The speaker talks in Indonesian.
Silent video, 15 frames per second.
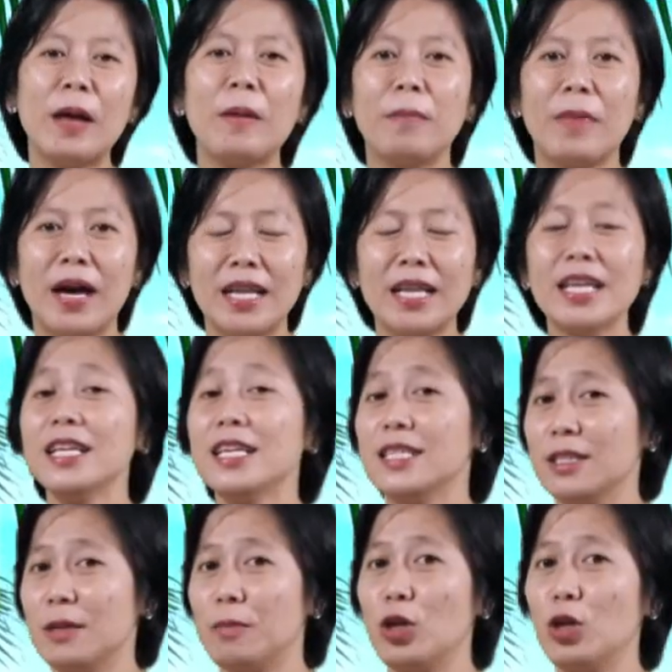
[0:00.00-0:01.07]
Mari
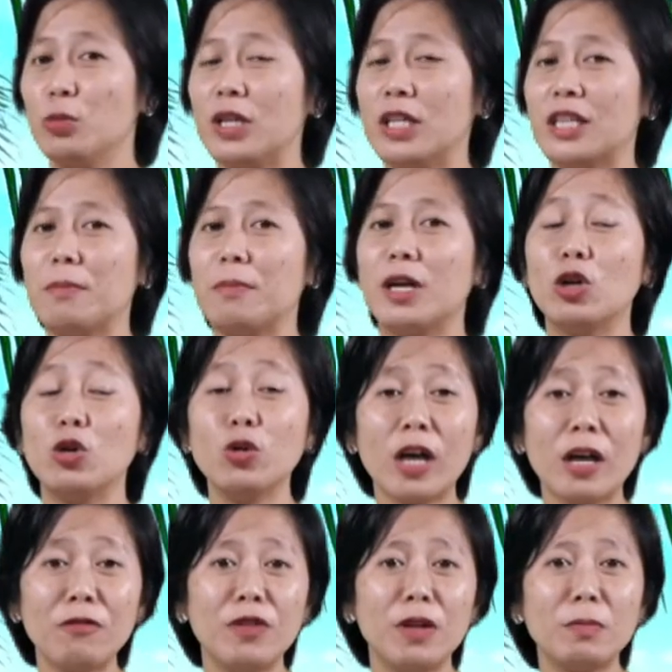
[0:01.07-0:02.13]
sebelum kita
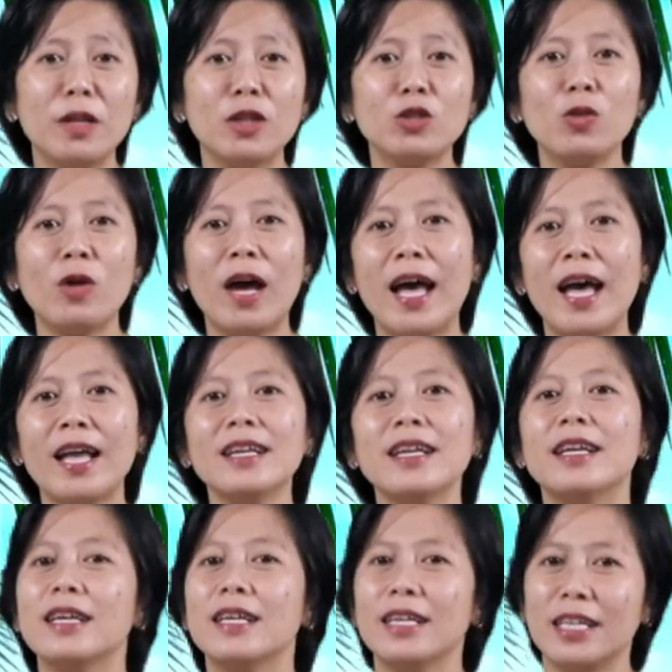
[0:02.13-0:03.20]
merenungkan firman
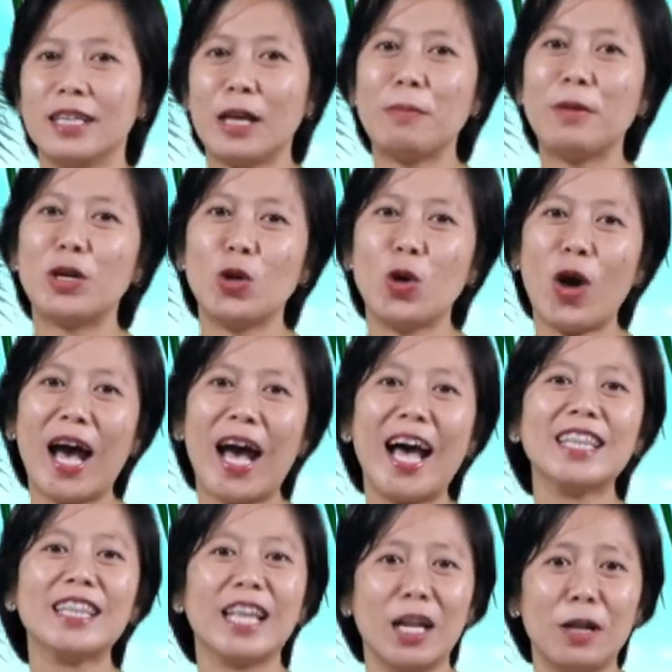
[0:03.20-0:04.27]
Tuhan, kita
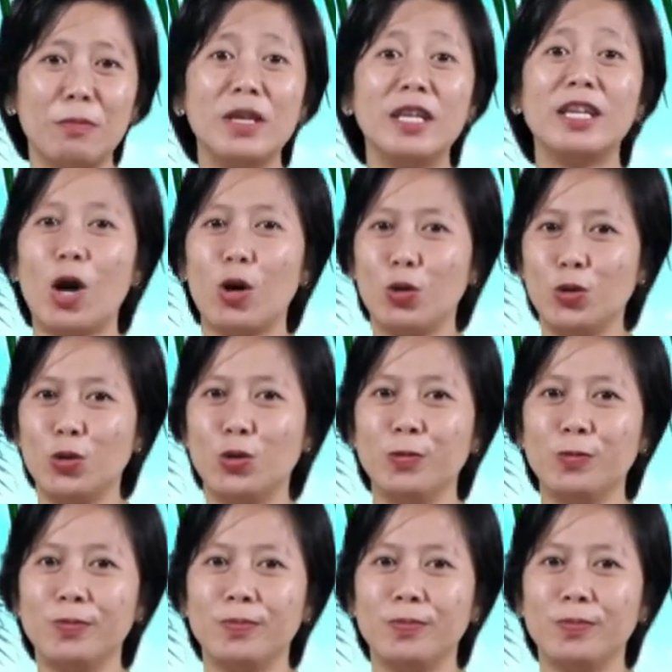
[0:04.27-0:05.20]
berdoa terlebih dahulu.